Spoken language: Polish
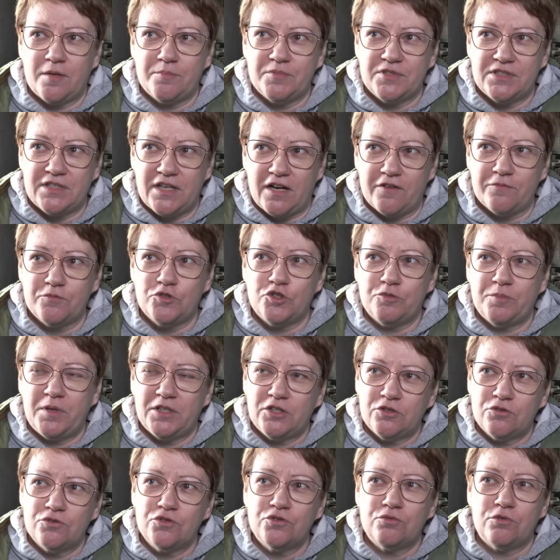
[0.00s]
pstra. W
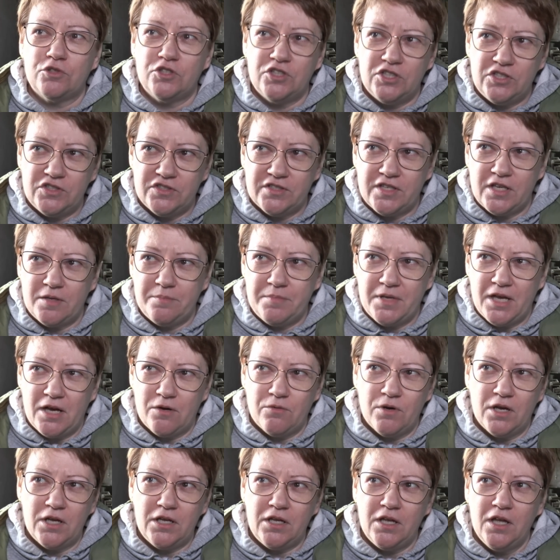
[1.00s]
przypadku złotnickiej
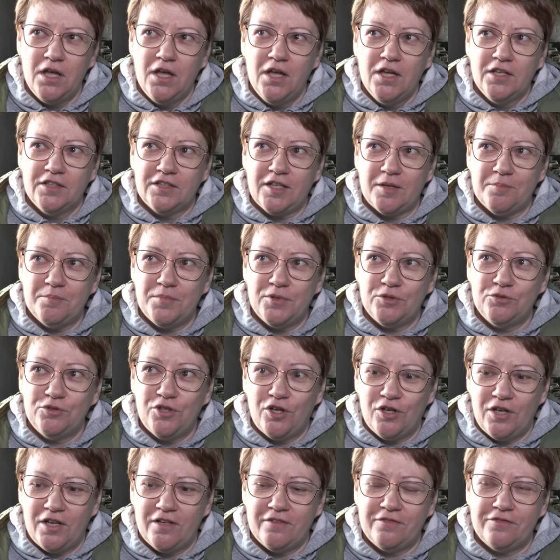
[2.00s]
białej tam był
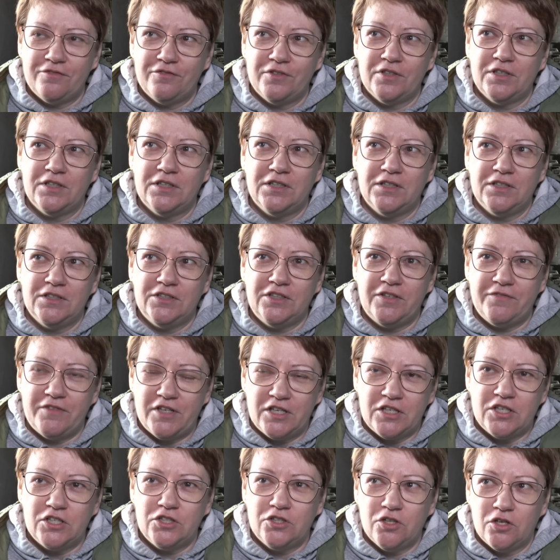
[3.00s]
dolew,
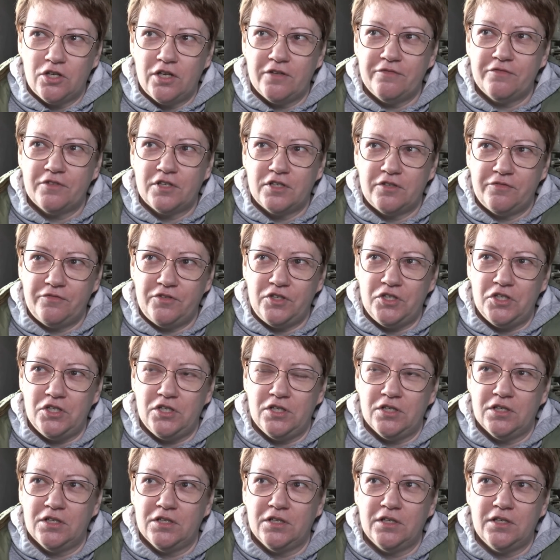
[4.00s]
niewielki dolew
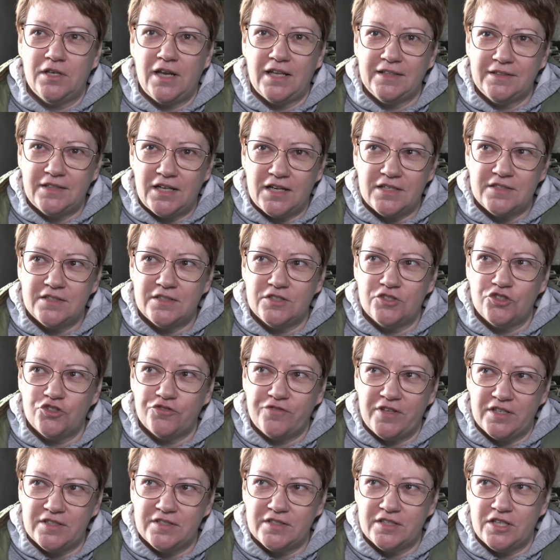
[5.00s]
krwi landrasy
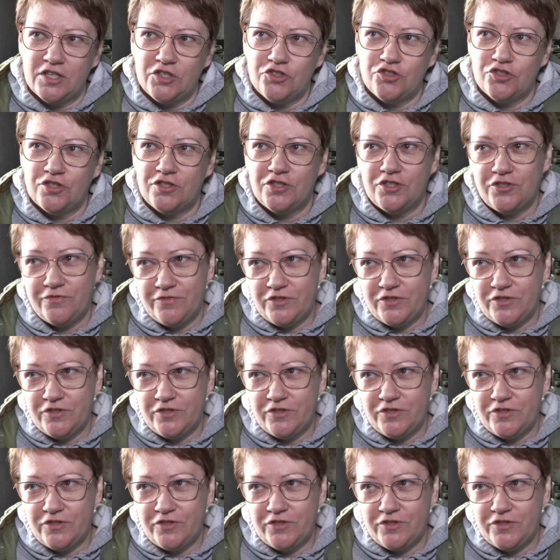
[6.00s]
szwedzkiej, czyli z